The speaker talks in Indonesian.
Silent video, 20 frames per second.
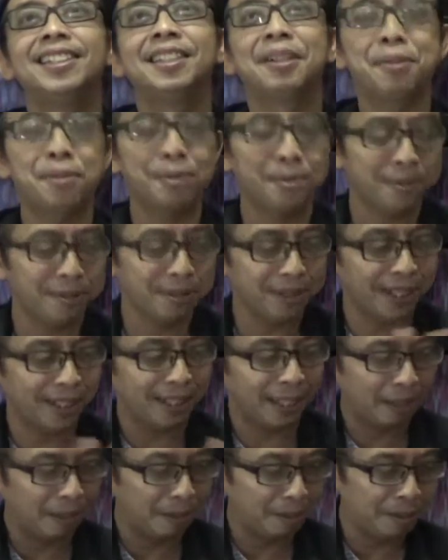terus
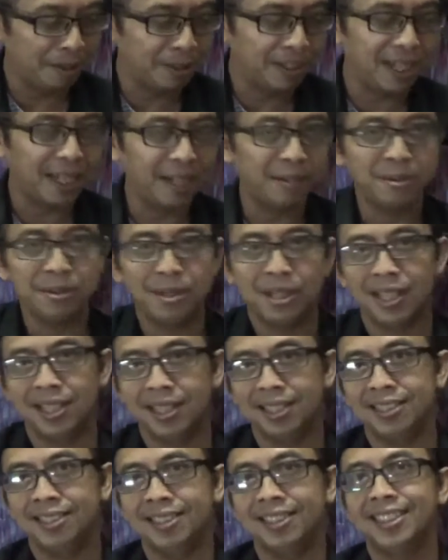kita lulus dari ujian
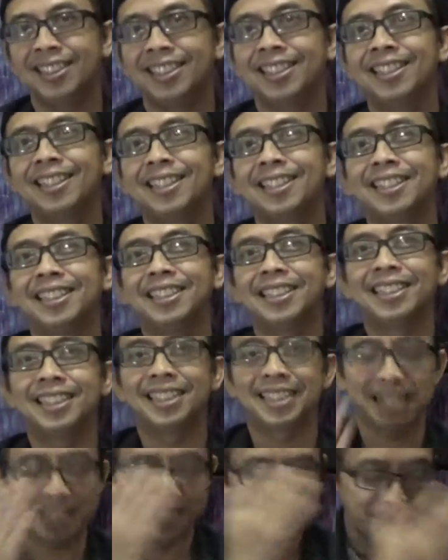kecil
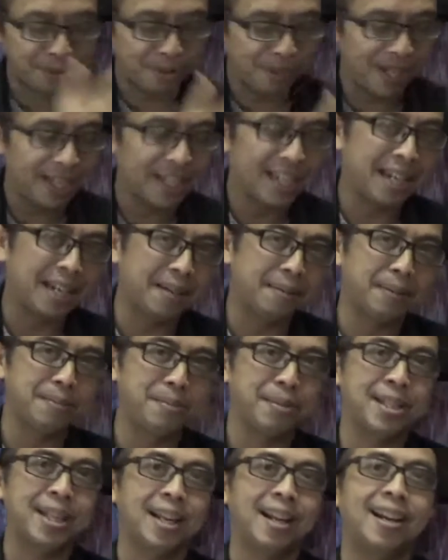dikasih ujian yang lebih
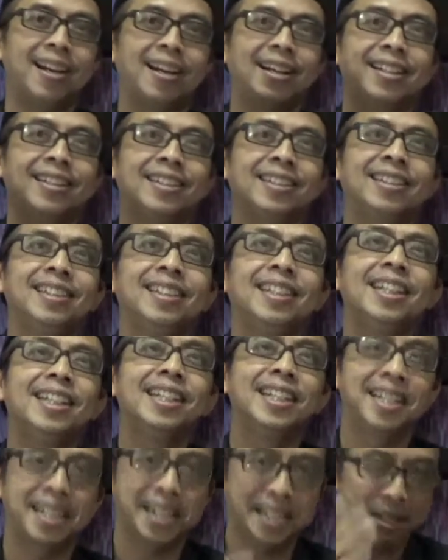besar lagi
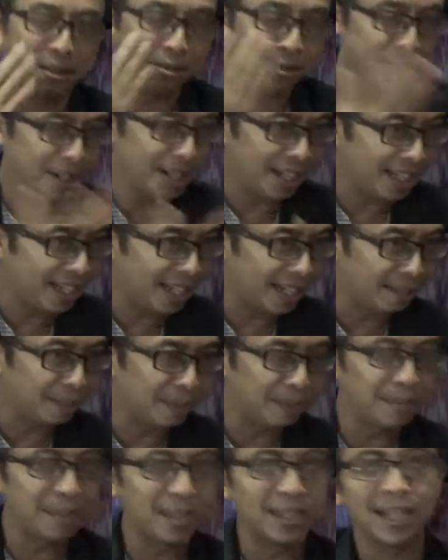dikasih ujian yang
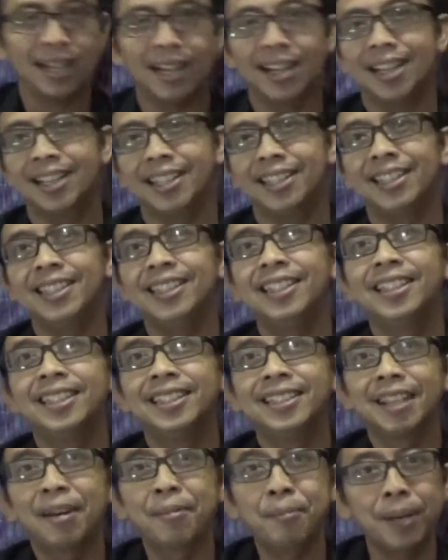lebih besar lagi
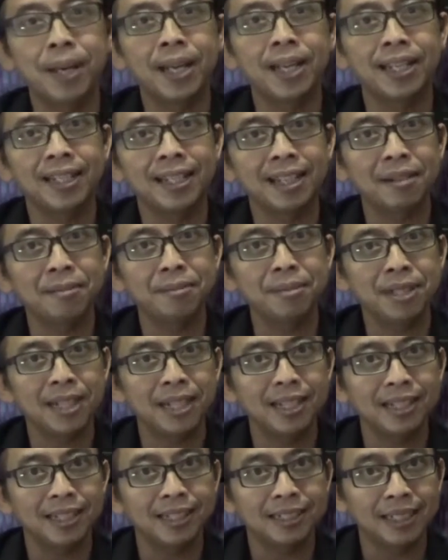sampai akhirnya
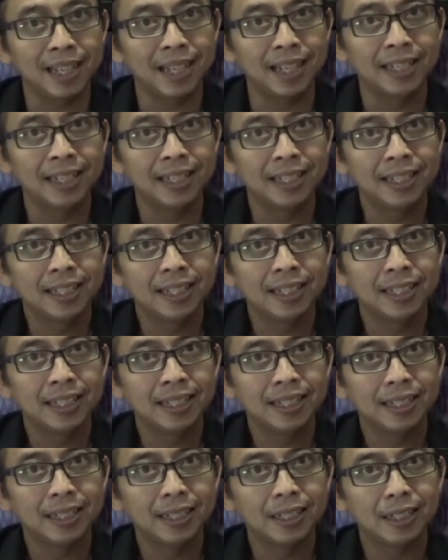kemudian kita
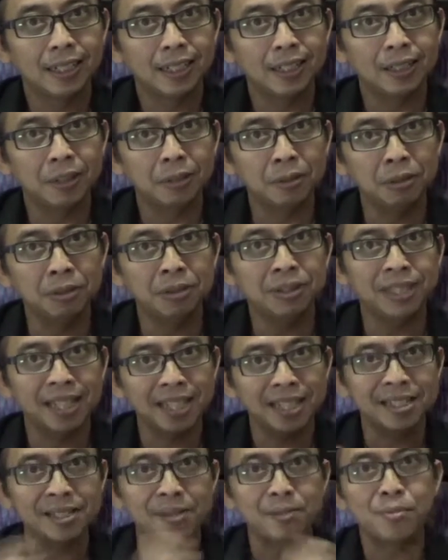lulus
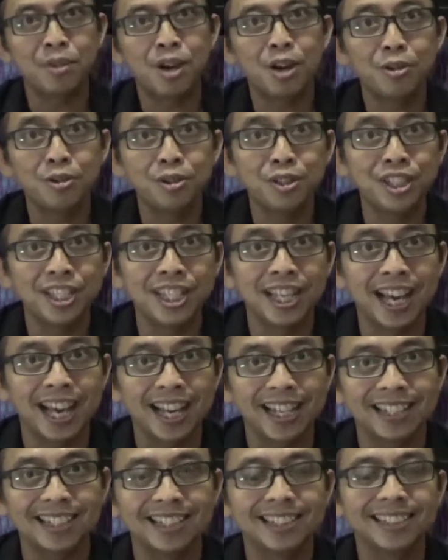dari semua ujian